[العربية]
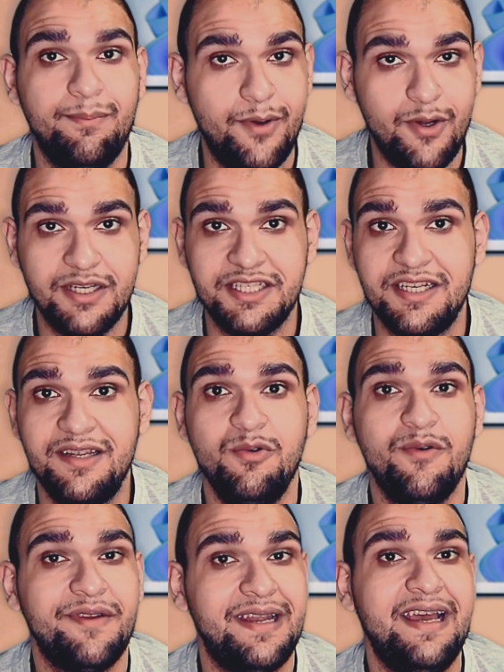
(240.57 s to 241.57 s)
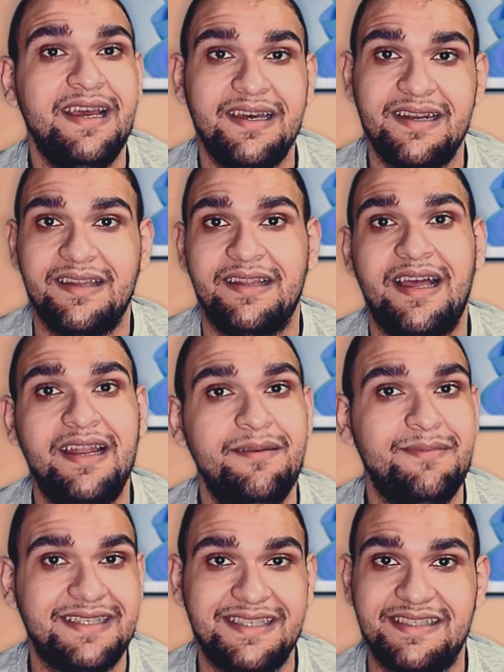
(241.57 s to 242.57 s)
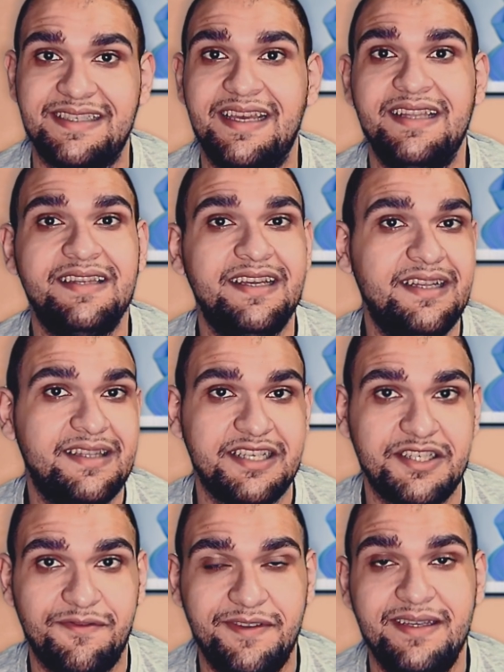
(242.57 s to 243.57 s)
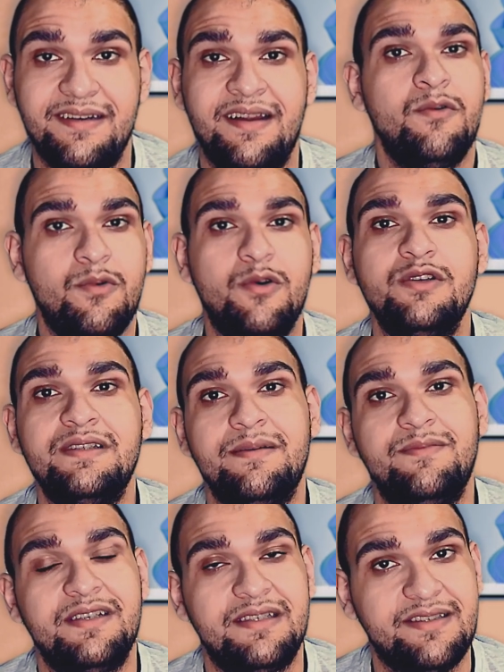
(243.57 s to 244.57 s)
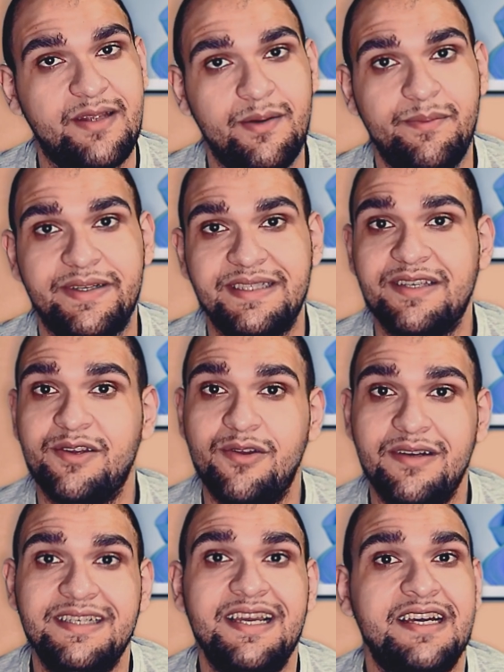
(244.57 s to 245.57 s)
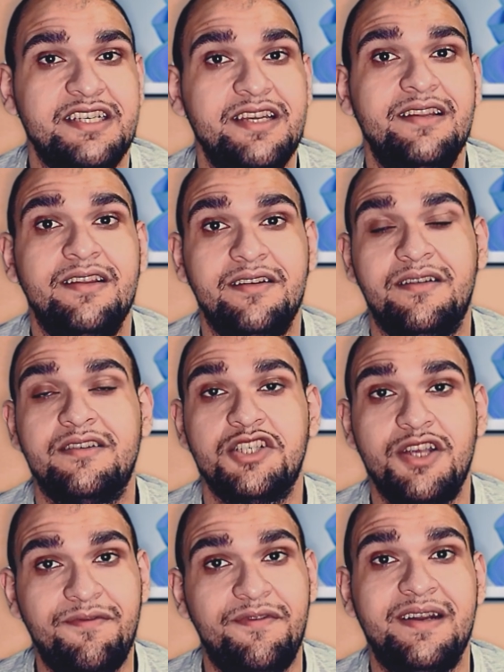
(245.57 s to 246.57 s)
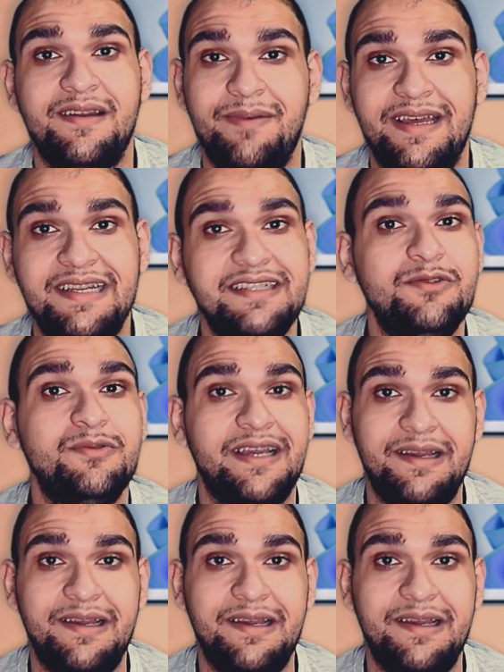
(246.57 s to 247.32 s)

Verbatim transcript: البلوك تشين وفي الاخر تتعلم اساسيات التشفير وجزء من السايبر سيكيورتي عشان تقدر تشفر البيانات دي